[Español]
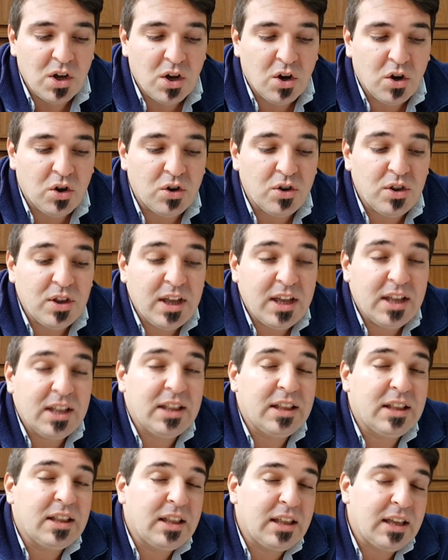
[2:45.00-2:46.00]
con
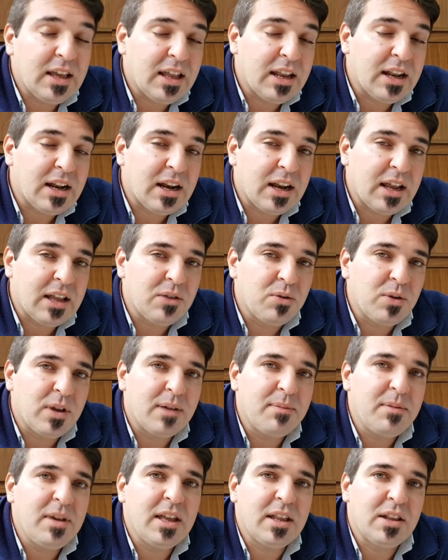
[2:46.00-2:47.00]
este
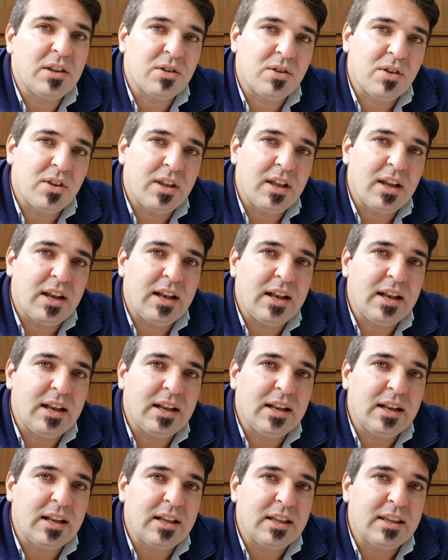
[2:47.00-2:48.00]
reanudamiento
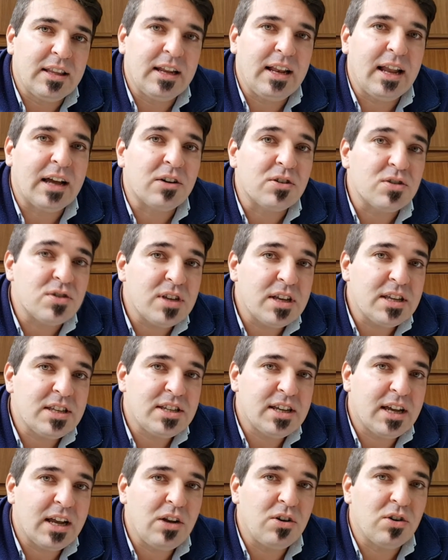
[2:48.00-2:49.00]
de la cosecha,